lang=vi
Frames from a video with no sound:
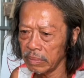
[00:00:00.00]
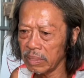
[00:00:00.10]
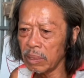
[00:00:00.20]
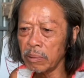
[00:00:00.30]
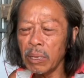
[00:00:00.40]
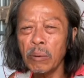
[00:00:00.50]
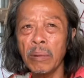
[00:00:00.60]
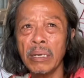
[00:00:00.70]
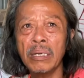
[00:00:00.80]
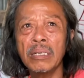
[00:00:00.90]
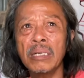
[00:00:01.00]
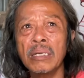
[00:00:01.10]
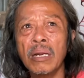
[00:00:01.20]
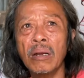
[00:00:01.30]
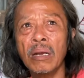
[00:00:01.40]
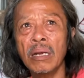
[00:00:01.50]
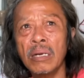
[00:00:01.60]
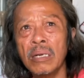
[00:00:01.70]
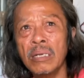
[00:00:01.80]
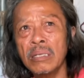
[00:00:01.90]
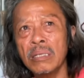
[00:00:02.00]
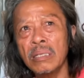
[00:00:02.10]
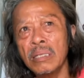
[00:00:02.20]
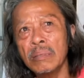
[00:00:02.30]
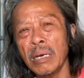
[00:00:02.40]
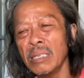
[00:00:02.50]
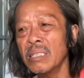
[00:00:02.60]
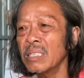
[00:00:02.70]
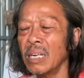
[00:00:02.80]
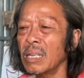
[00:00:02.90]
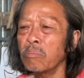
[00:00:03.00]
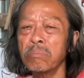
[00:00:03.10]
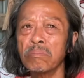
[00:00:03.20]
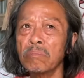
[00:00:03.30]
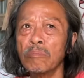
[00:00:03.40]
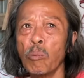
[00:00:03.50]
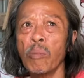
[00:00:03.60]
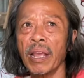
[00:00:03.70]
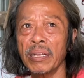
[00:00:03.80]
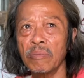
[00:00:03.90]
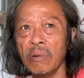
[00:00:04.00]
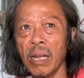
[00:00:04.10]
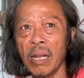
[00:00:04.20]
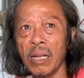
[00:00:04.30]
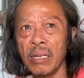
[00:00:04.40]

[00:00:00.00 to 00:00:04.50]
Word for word: nó như bệnh nó nó, nó bệnh nó ở trong bụng mẹ trong ra,